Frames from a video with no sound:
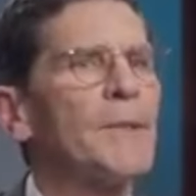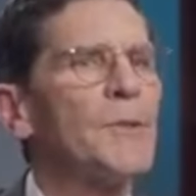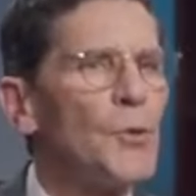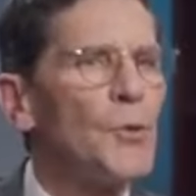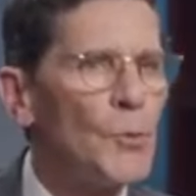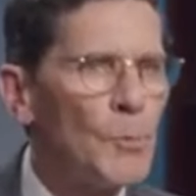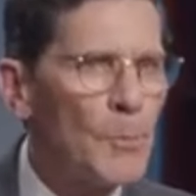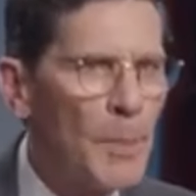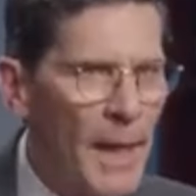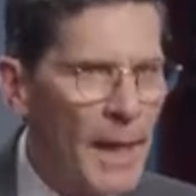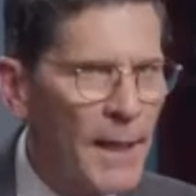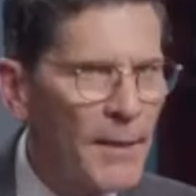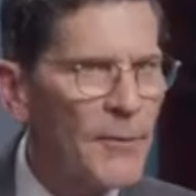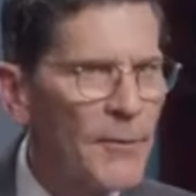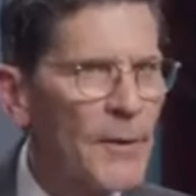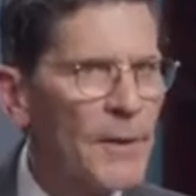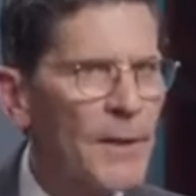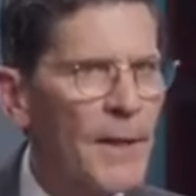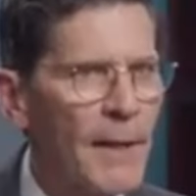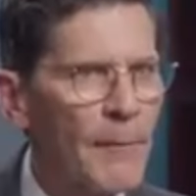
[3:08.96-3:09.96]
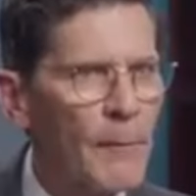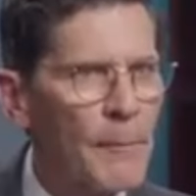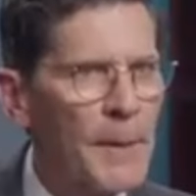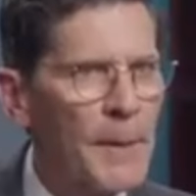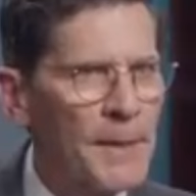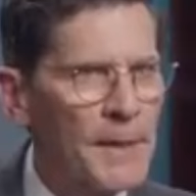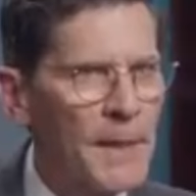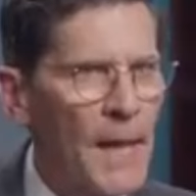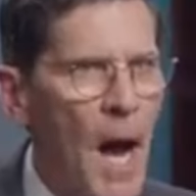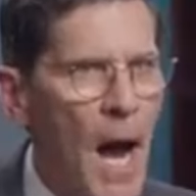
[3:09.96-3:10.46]
especialmente para
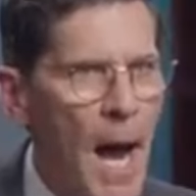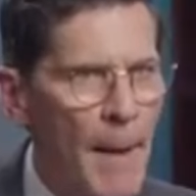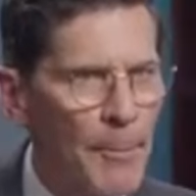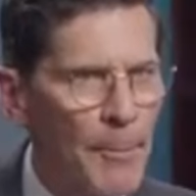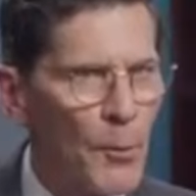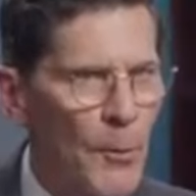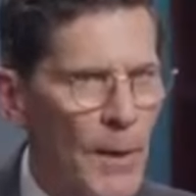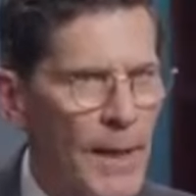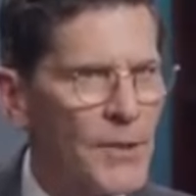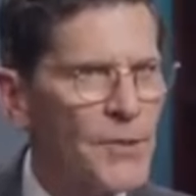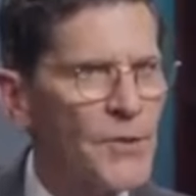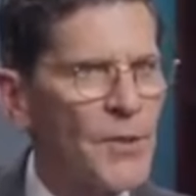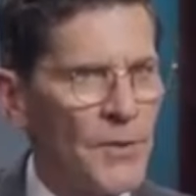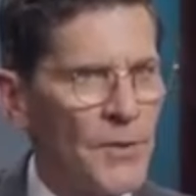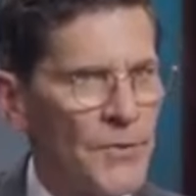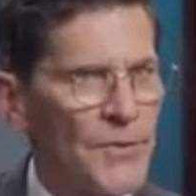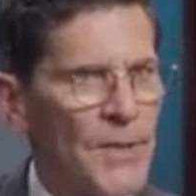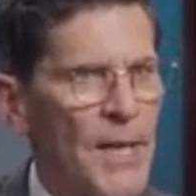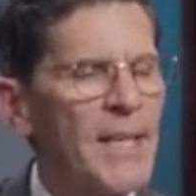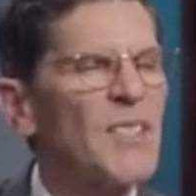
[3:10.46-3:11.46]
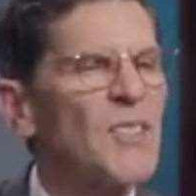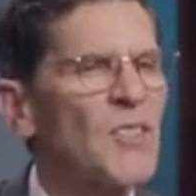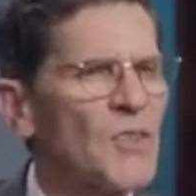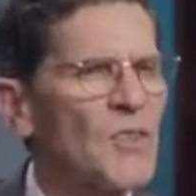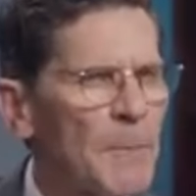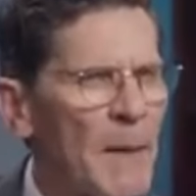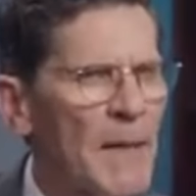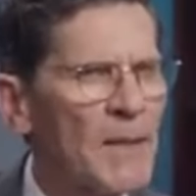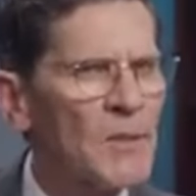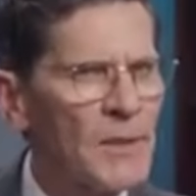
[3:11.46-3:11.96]
empleados o el costo de alquilar
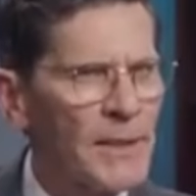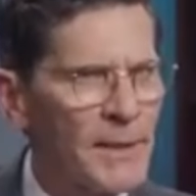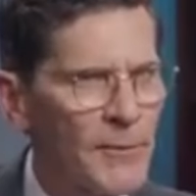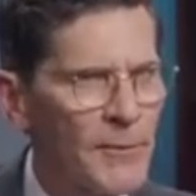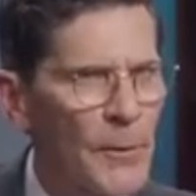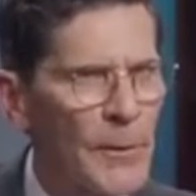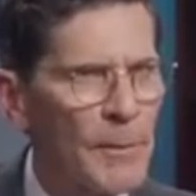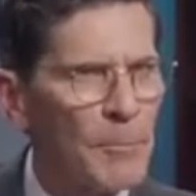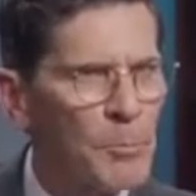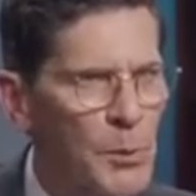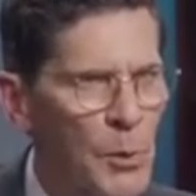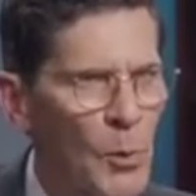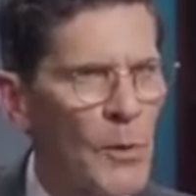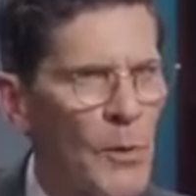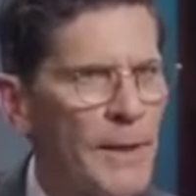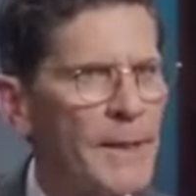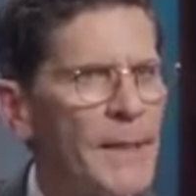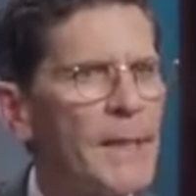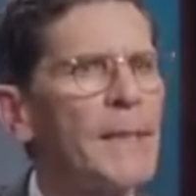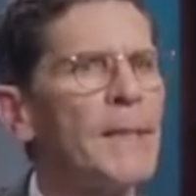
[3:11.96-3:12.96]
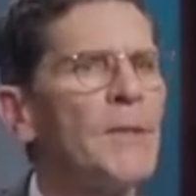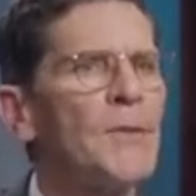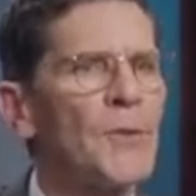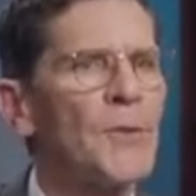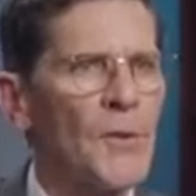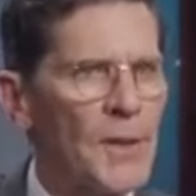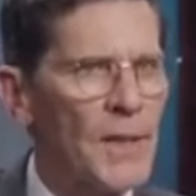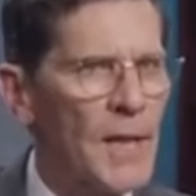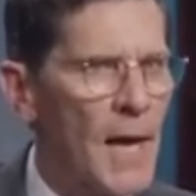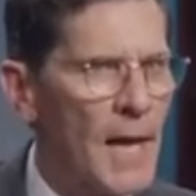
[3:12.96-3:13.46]
edificios, ese tipo
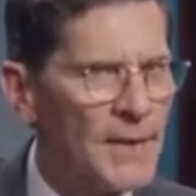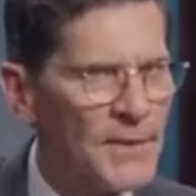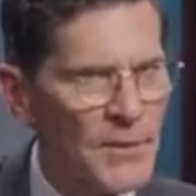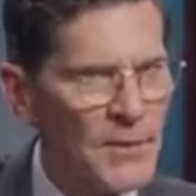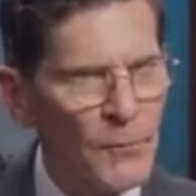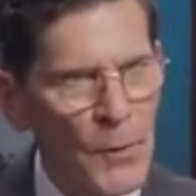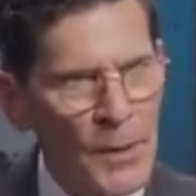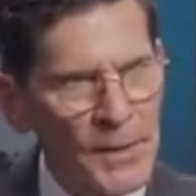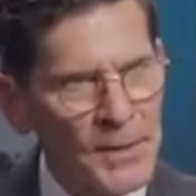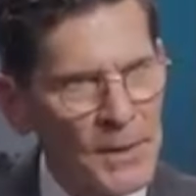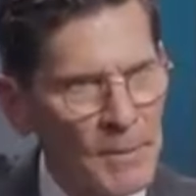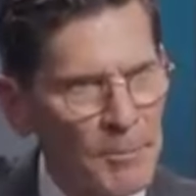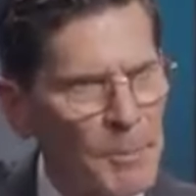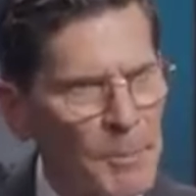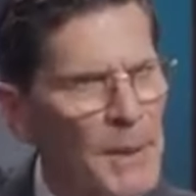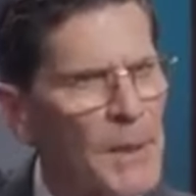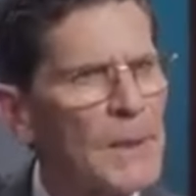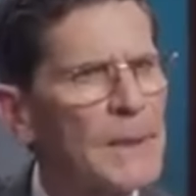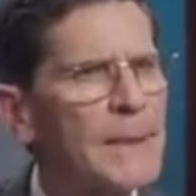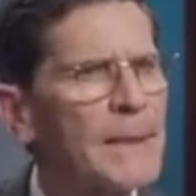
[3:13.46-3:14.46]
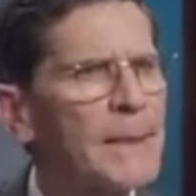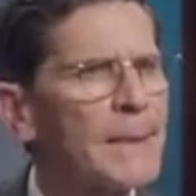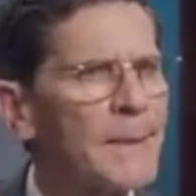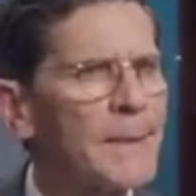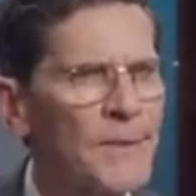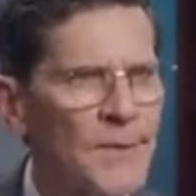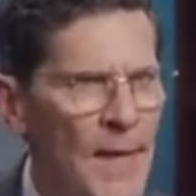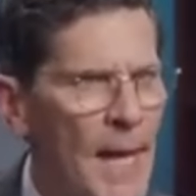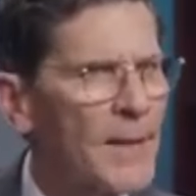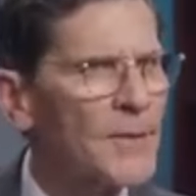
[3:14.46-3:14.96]
de cosas. Así que la
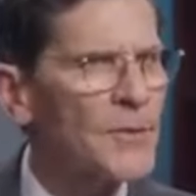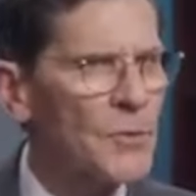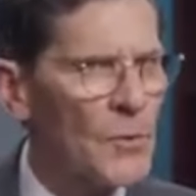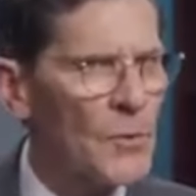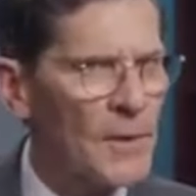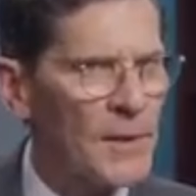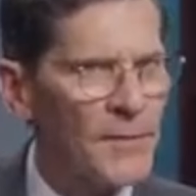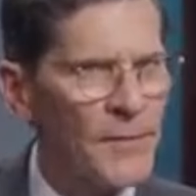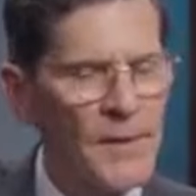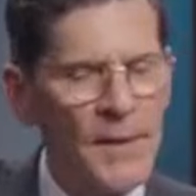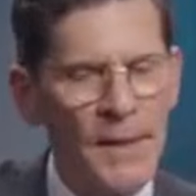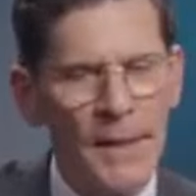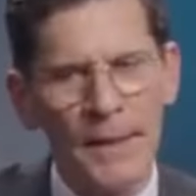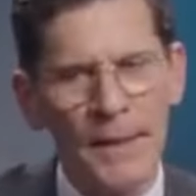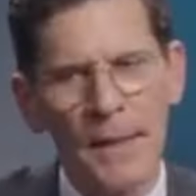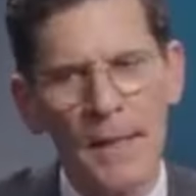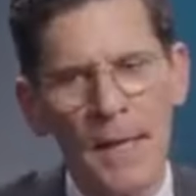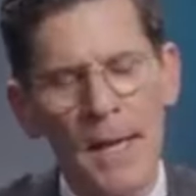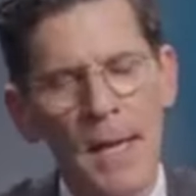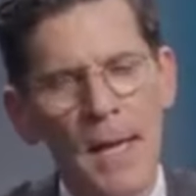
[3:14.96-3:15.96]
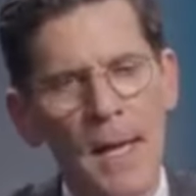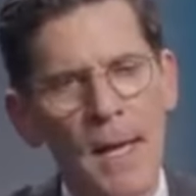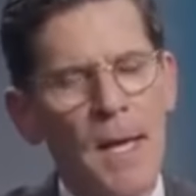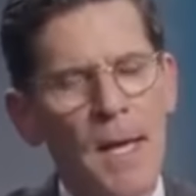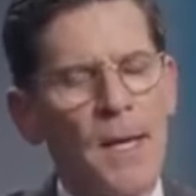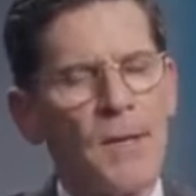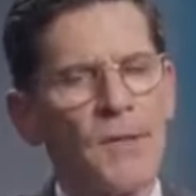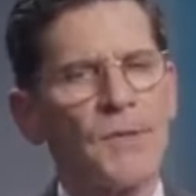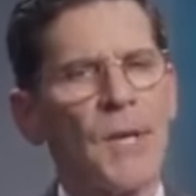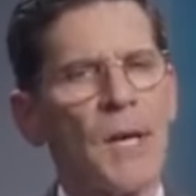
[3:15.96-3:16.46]
proposición 2 trata sobre la